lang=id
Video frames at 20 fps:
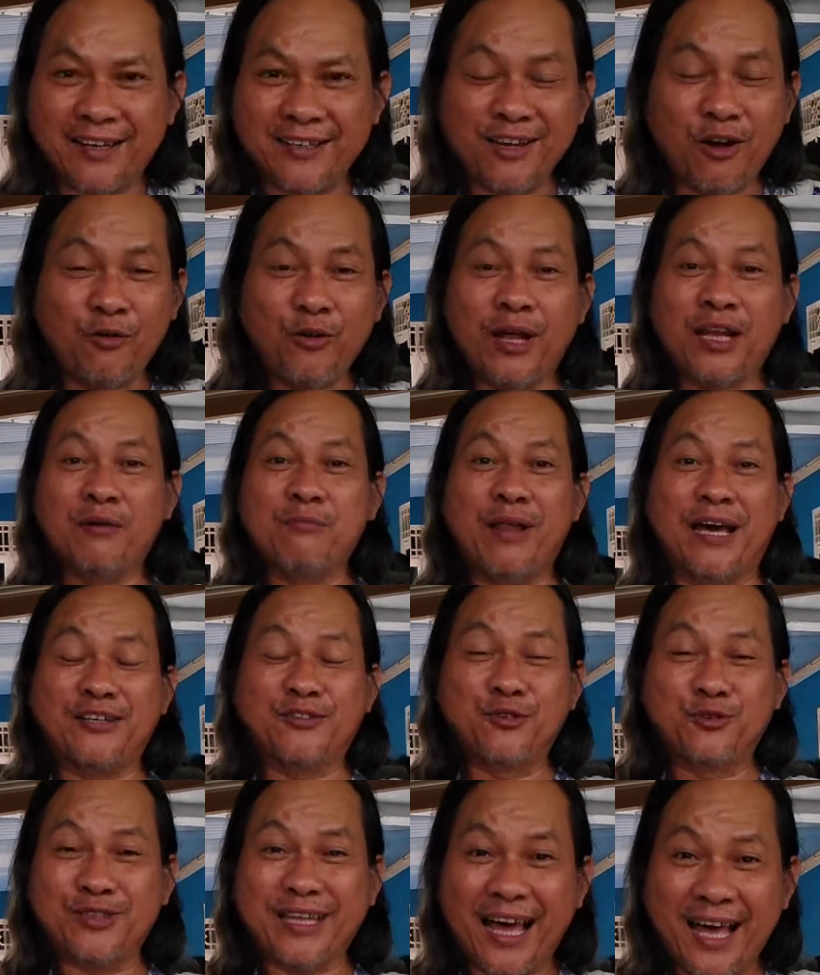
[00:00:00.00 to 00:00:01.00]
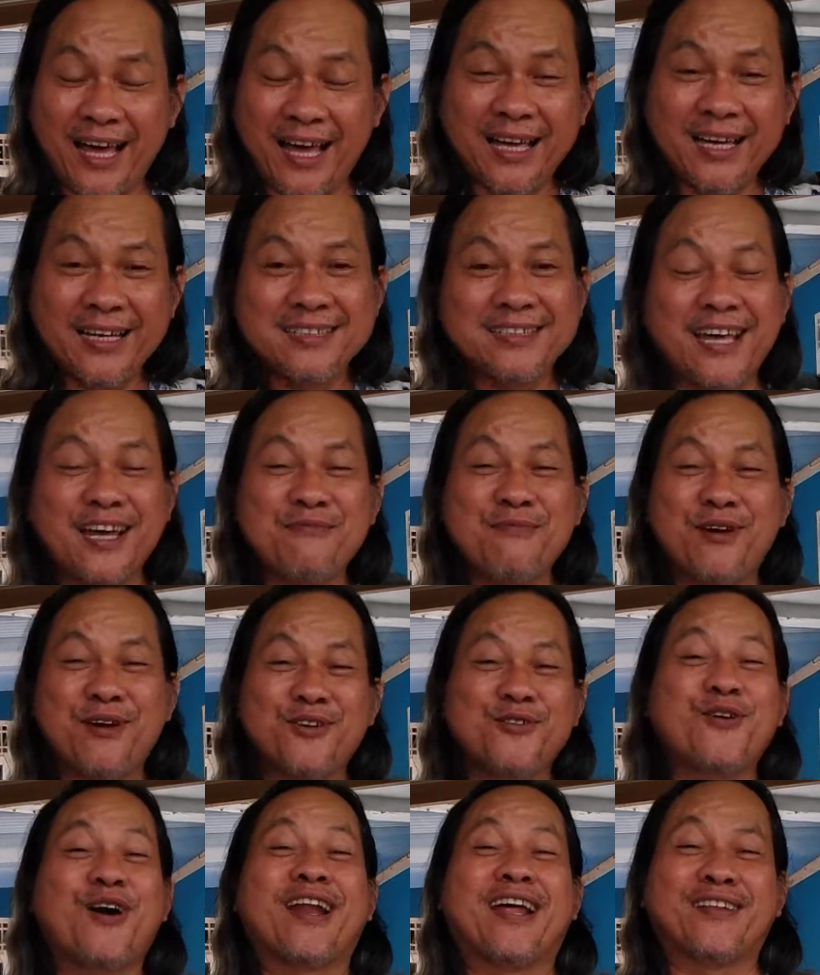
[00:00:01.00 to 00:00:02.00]
Dia udah 16 juta, saya baru
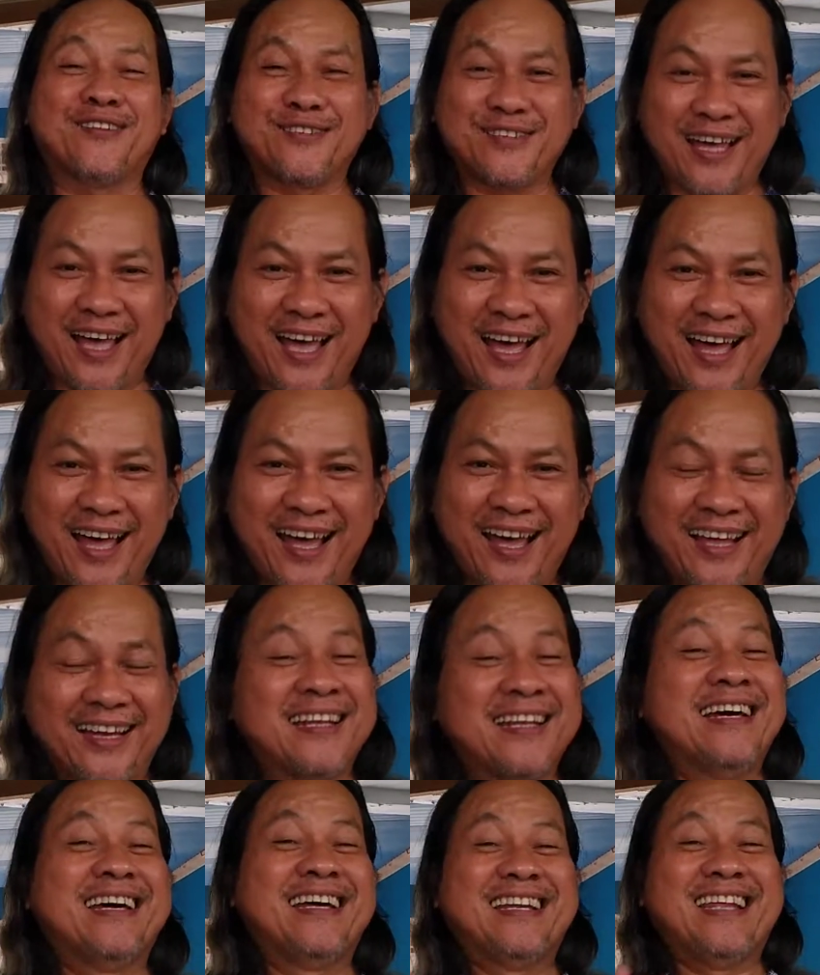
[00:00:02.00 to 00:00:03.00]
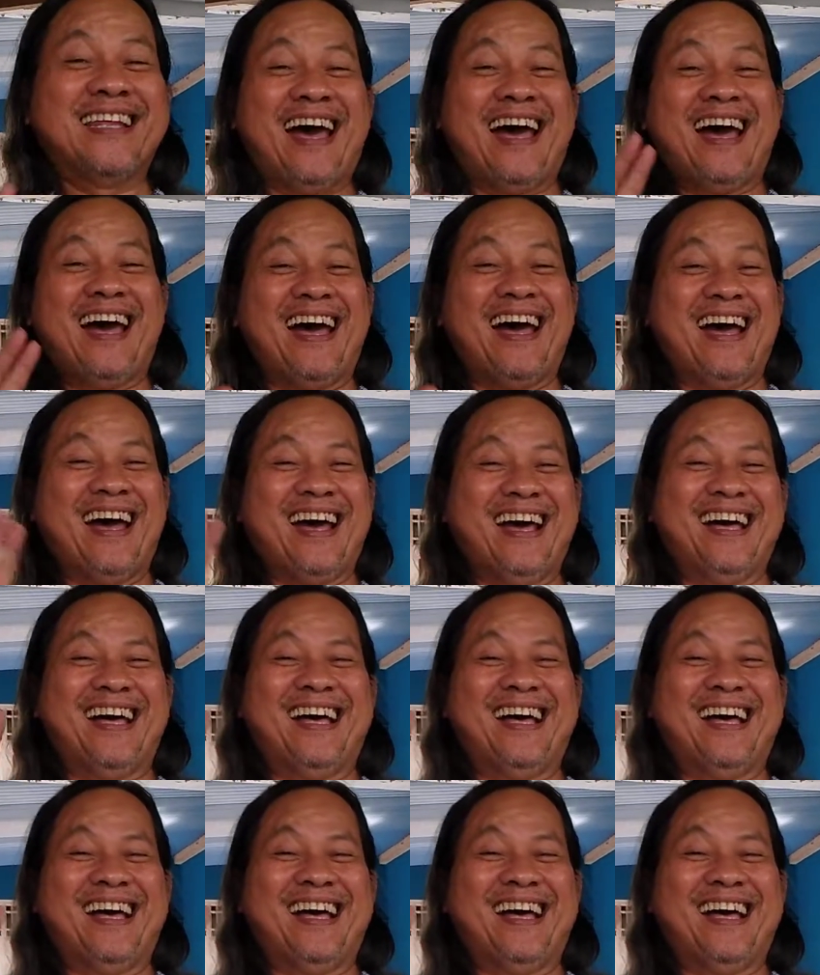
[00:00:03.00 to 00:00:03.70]
200-an. Nah.